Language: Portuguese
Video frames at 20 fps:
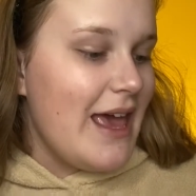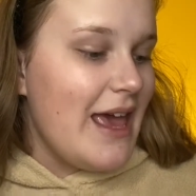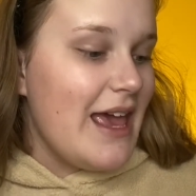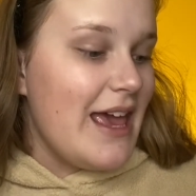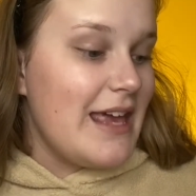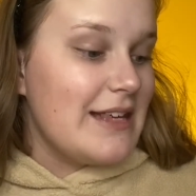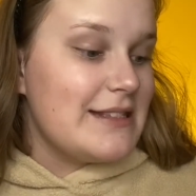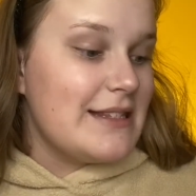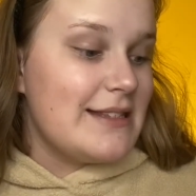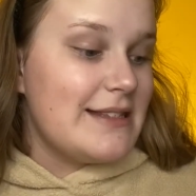
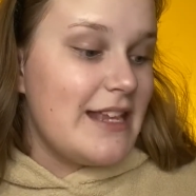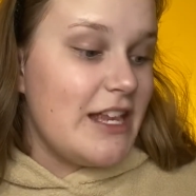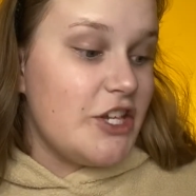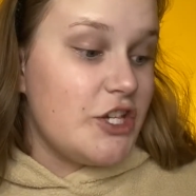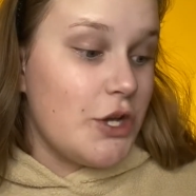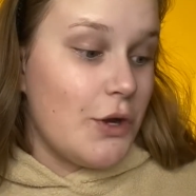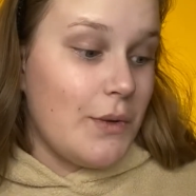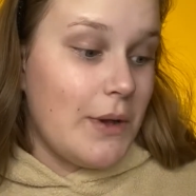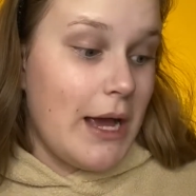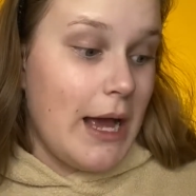
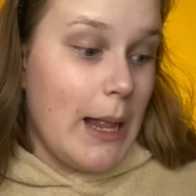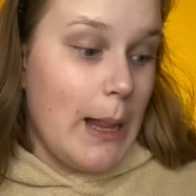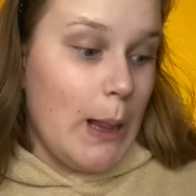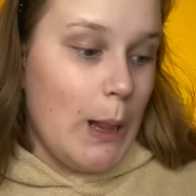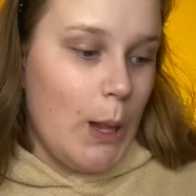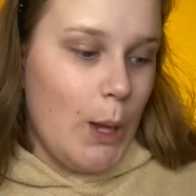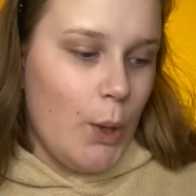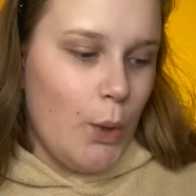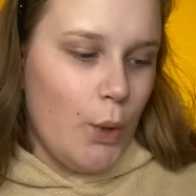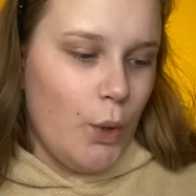Resistente ao
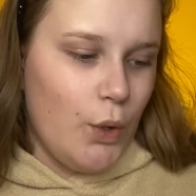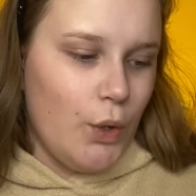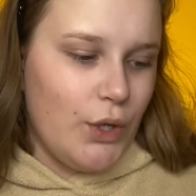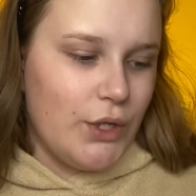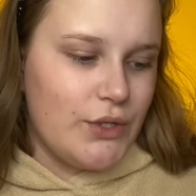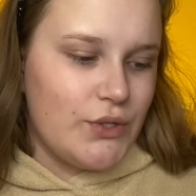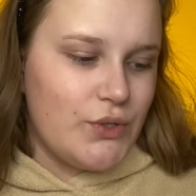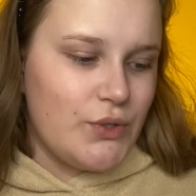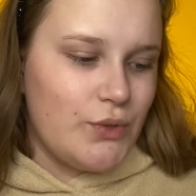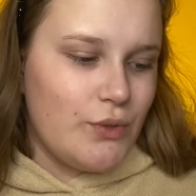
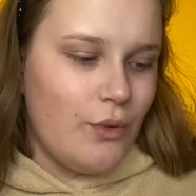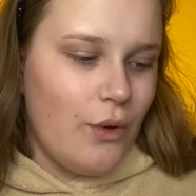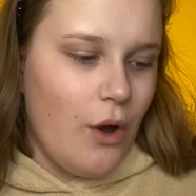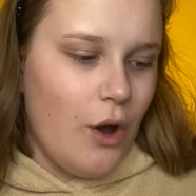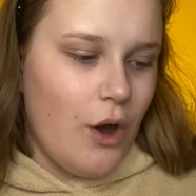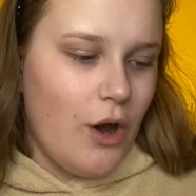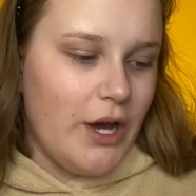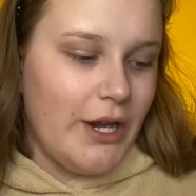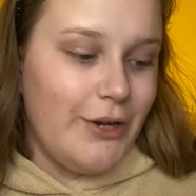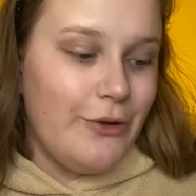calor,
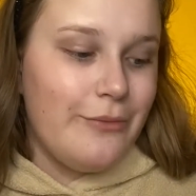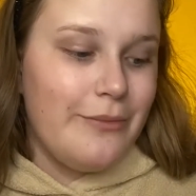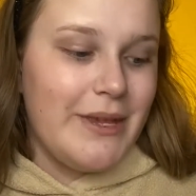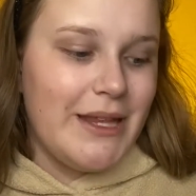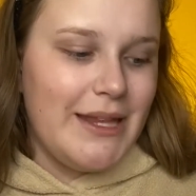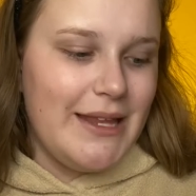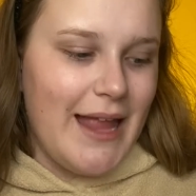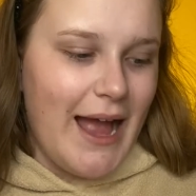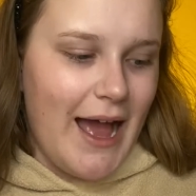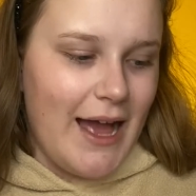suor e
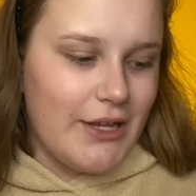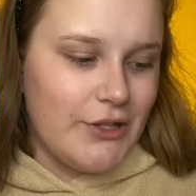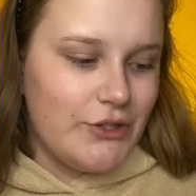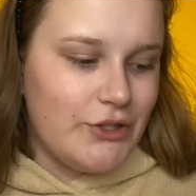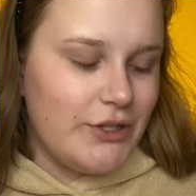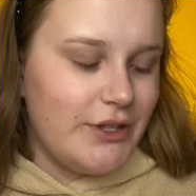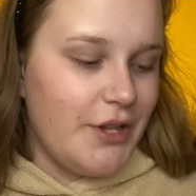umidade.